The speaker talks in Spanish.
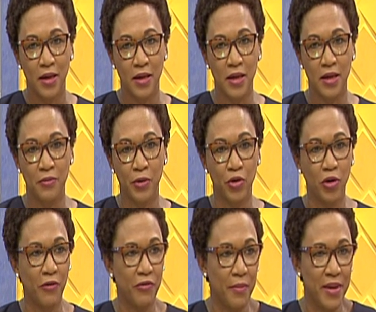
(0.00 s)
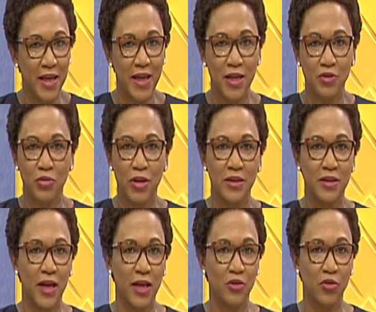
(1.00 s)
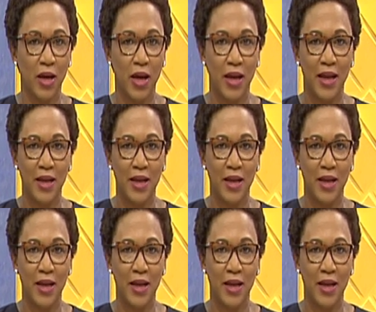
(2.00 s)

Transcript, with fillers: y bueno, la familia hizo el intento, la,